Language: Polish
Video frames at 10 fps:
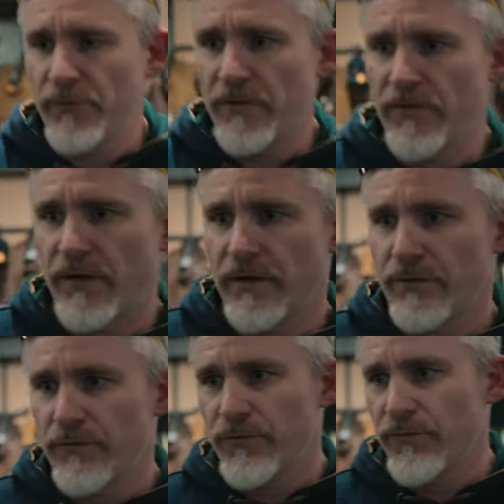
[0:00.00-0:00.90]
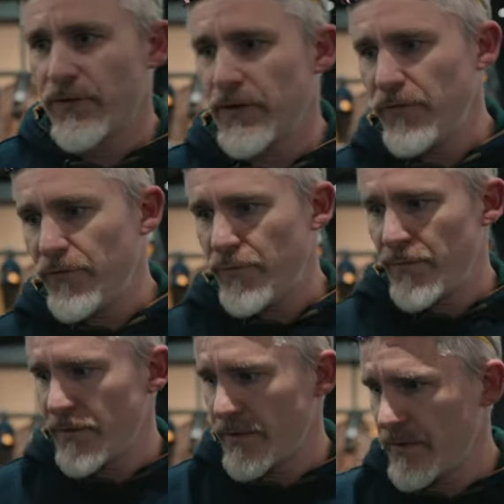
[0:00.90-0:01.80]
czasach
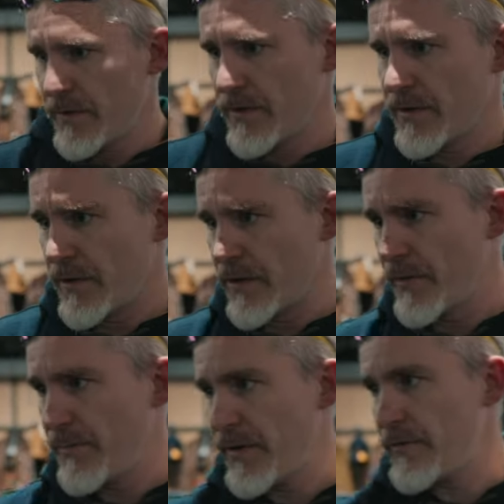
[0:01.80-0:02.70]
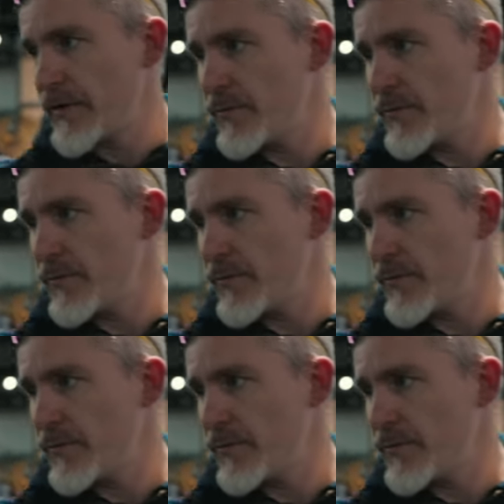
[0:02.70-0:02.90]
używaliśmy takich pełnych